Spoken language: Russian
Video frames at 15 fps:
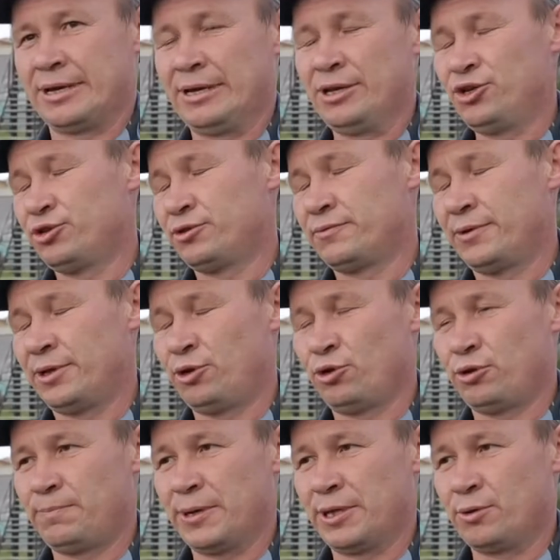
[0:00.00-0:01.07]
количество
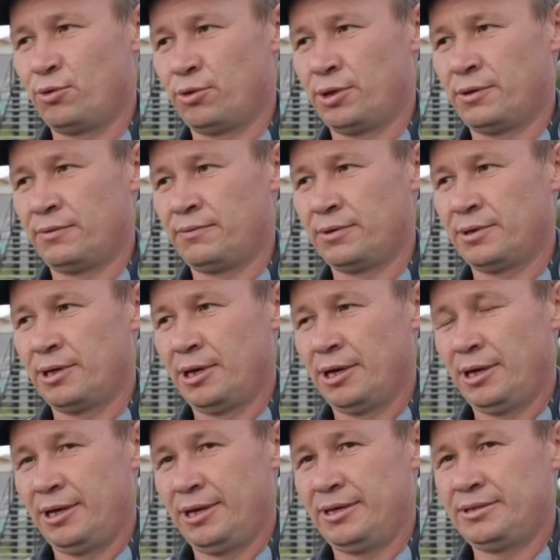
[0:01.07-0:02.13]
идет подходов.
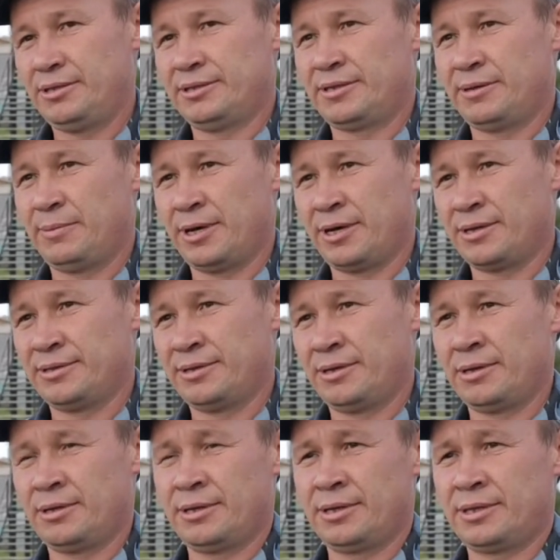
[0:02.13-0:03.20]
Если собака
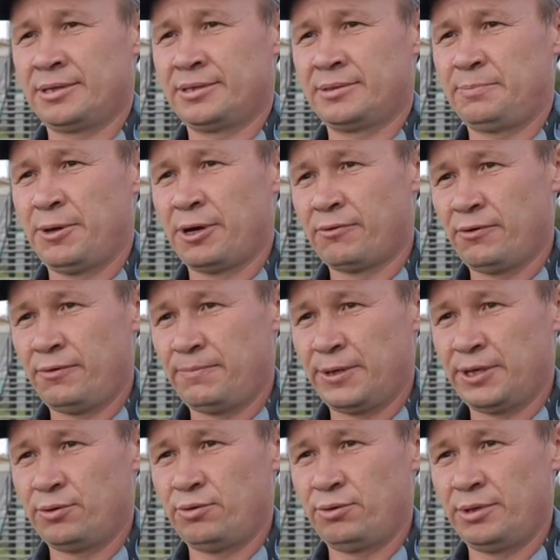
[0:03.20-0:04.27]
сделала это с первого
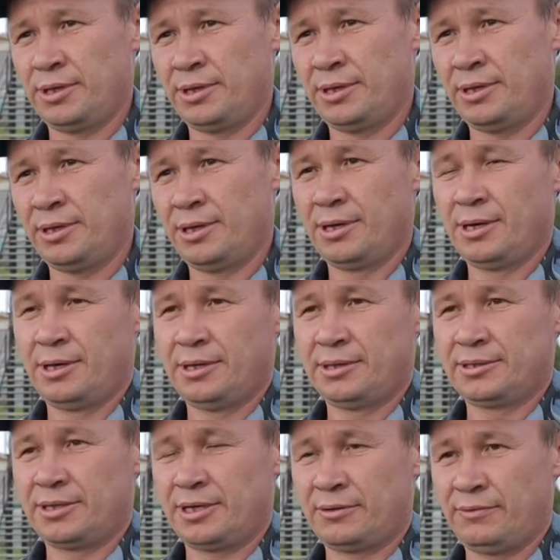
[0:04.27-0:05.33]
подхода,
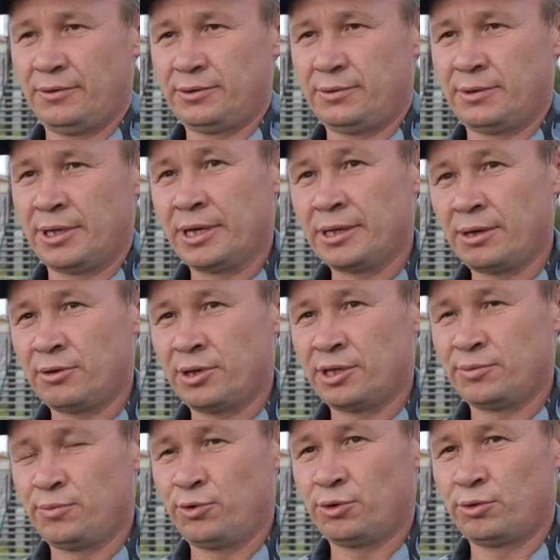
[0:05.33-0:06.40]
соответственно, она у
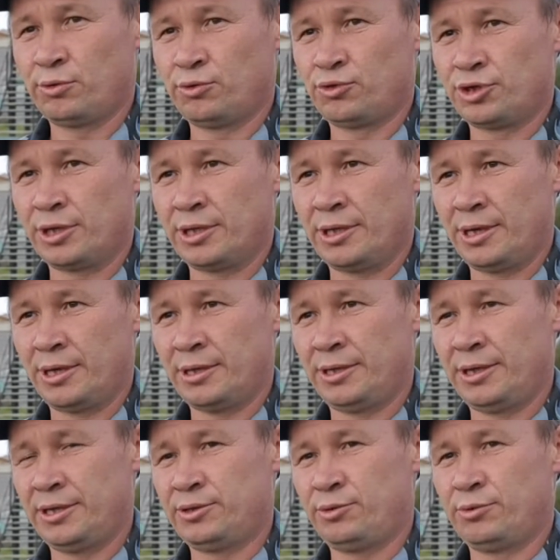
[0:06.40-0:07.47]
нас будет лучше, да,
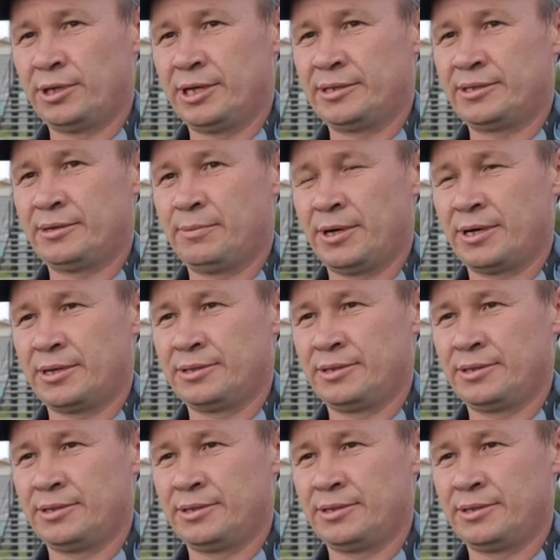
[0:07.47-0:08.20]
если у нас собака